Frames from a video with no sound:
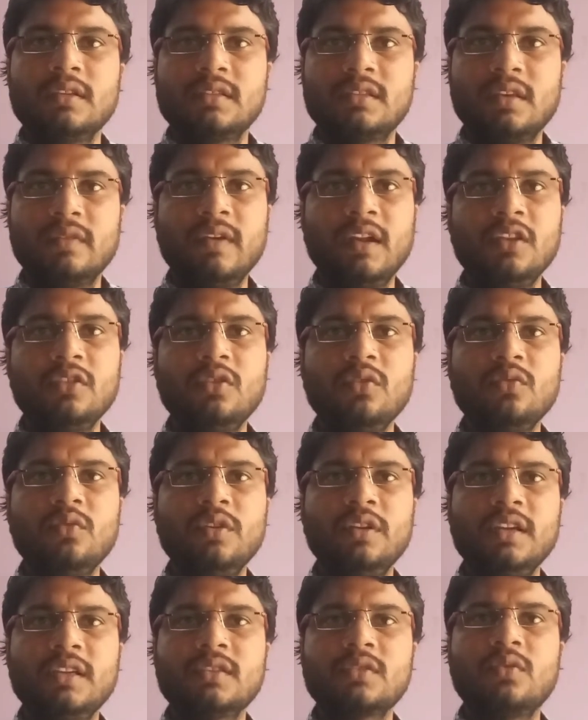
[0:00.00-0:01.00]
సవాలుతో
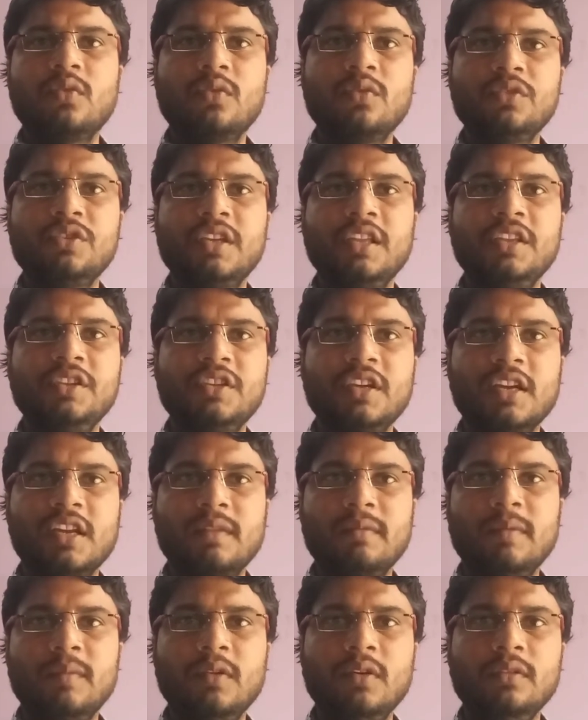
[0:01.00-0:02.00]
కూడిన స్కోర్ను చెల్లించే
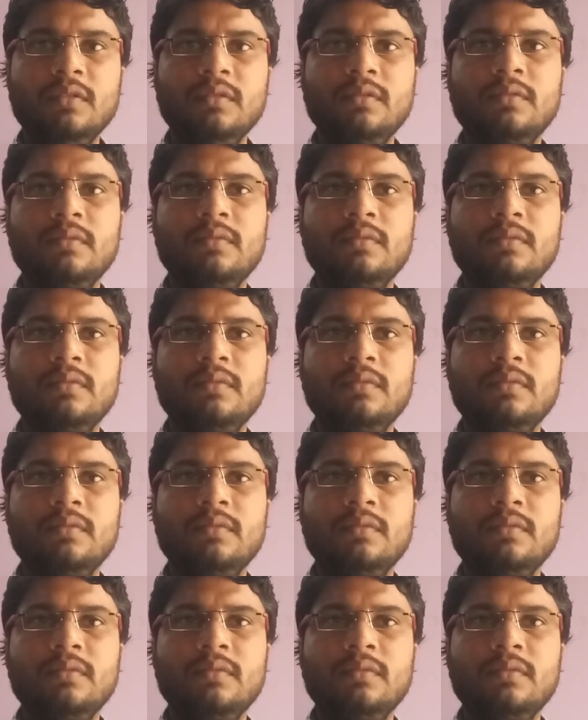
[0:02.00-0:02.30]
క్రమంలో